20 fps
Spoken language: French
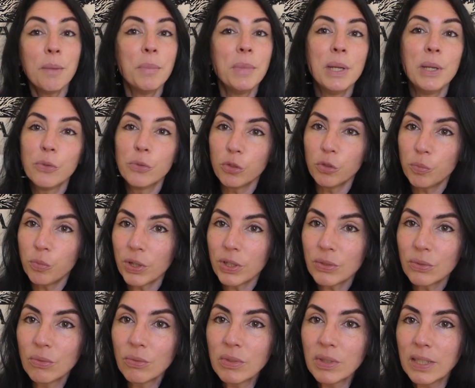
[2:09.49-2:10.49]
Mais les œufs de
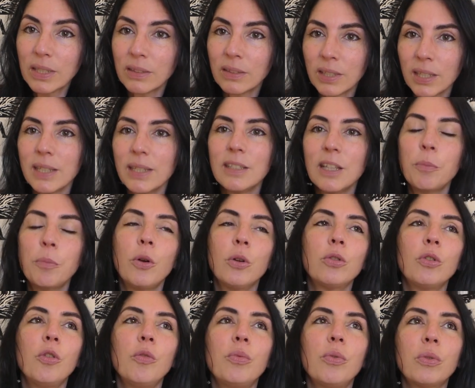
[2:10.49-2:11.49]
poisson c'est très
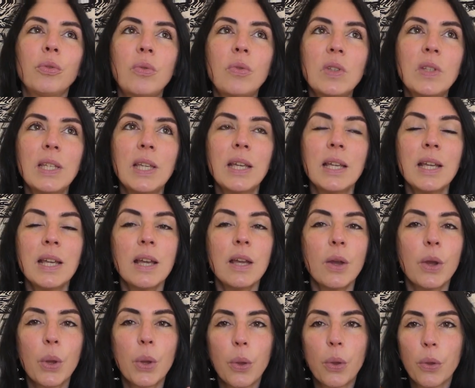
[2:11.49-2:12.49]
important pour tout ce qui est
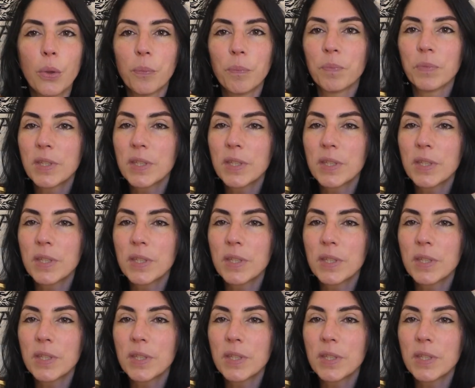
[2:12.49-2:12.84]
euh,